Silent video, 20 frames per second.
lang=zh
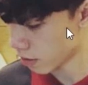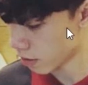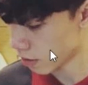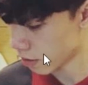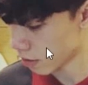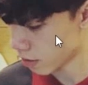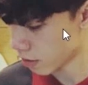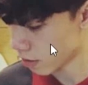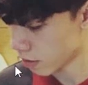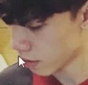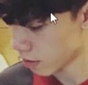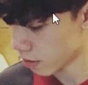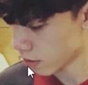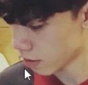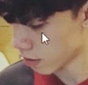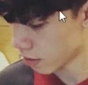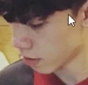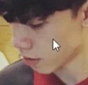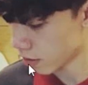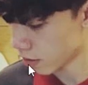没有那么
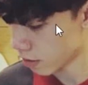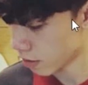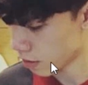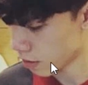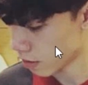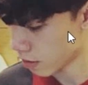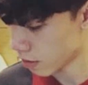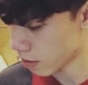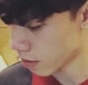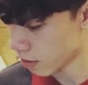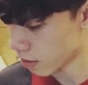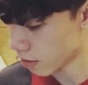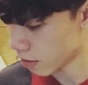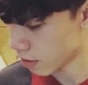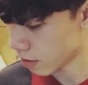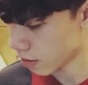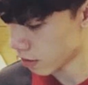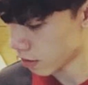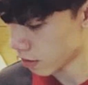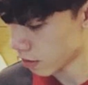瘦一点。OK，
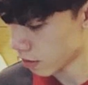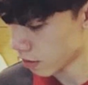然后